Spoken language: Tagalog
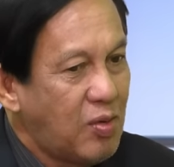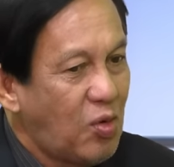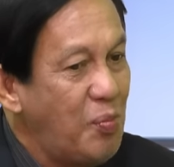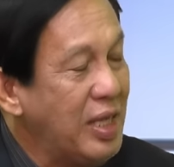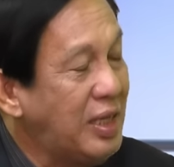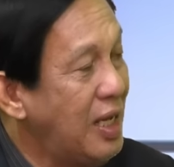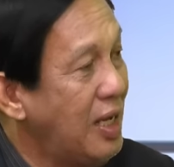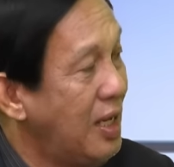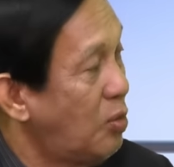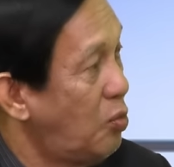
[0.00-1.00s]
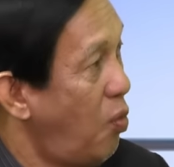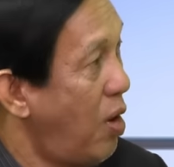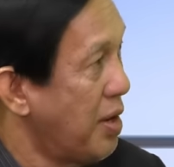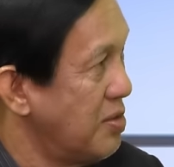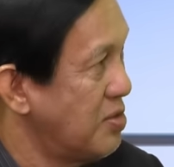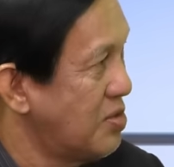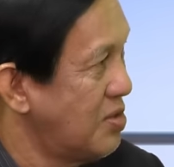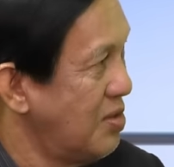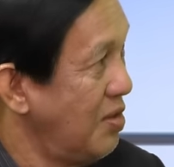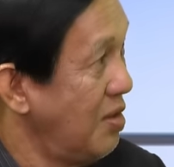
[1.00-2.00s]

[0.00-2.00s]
committing it once,